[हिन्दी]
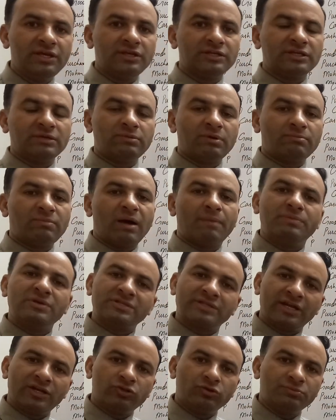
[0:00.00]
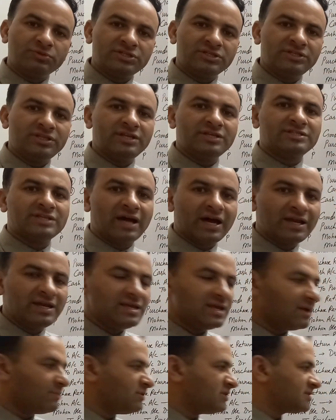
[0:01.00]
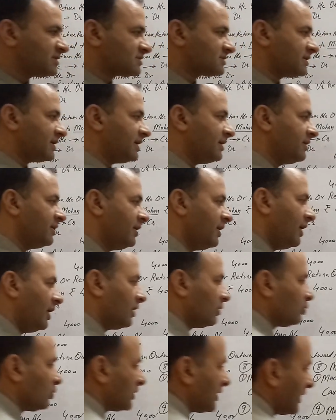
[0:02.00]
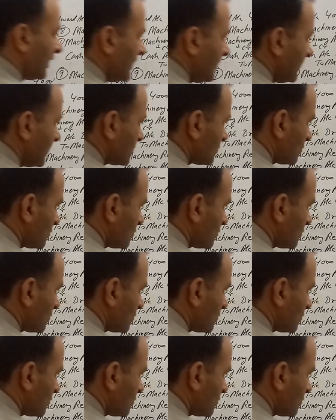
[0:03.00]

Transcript: जब हम वापस करें तो मशीनरी जा रही है बिजनेस से तो क्या करेंगे